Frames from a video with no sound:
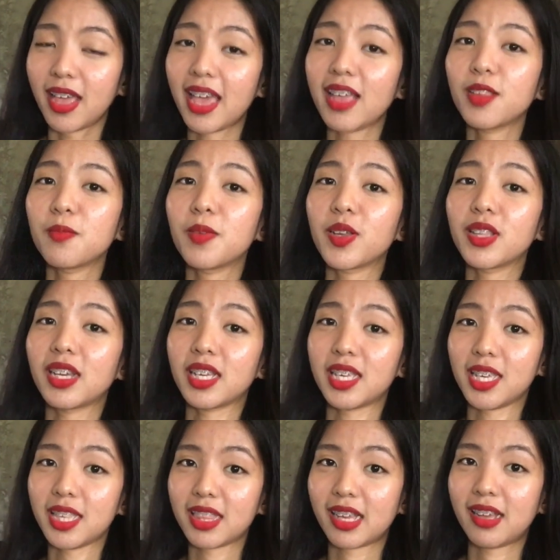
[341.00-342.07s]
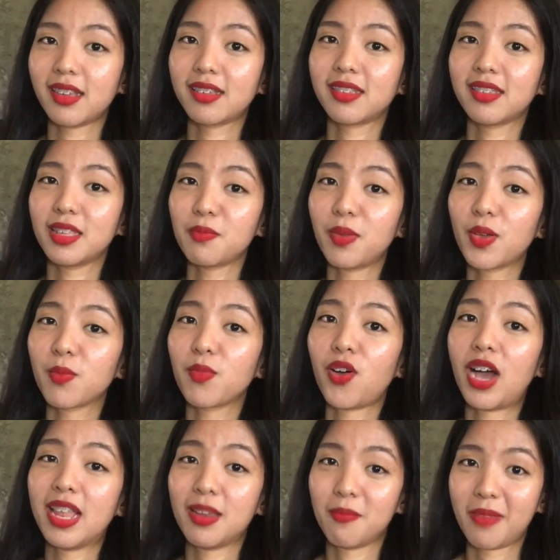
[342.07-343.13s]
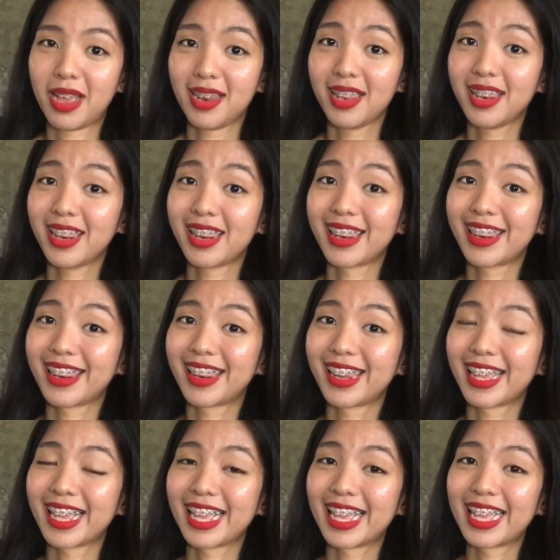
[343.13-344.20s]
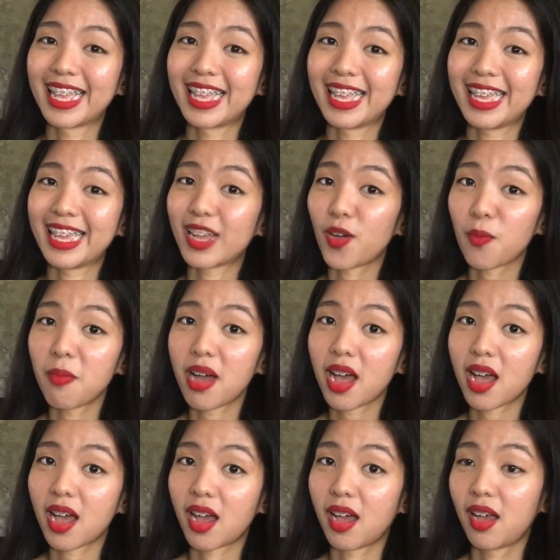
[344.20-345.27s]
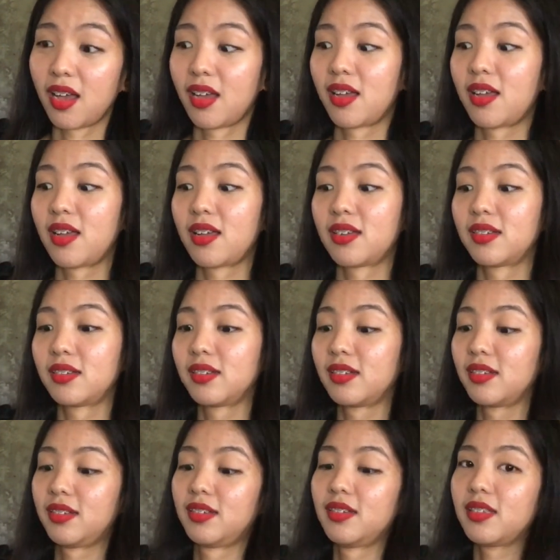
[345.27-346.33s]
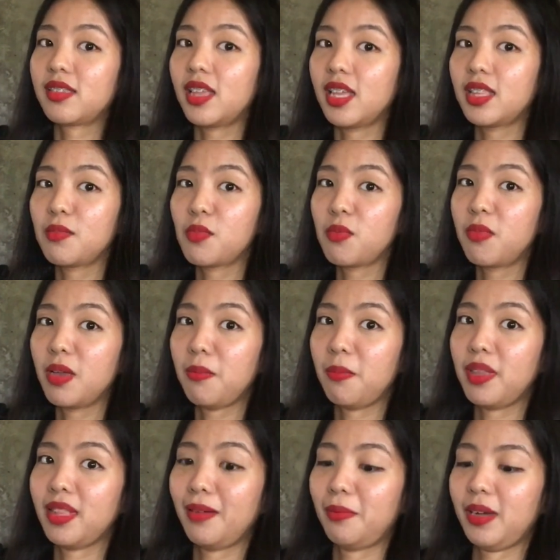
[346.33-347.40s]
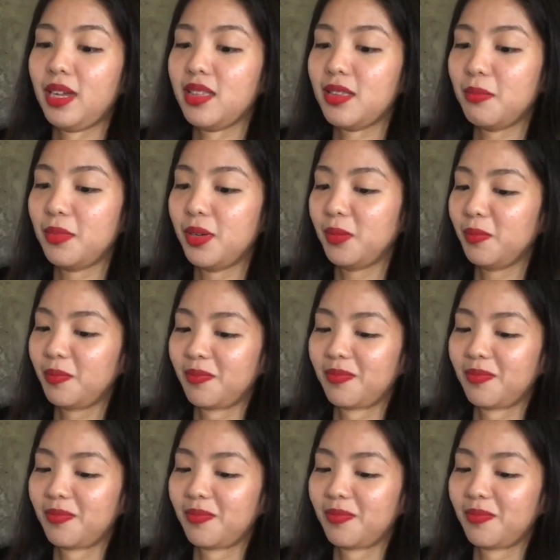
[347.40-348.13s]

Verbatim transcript: Eh, ano ba yung nakikita? Di ba yung mukha naman? Ikaw ba, dede mo ba yung pinapakita mo?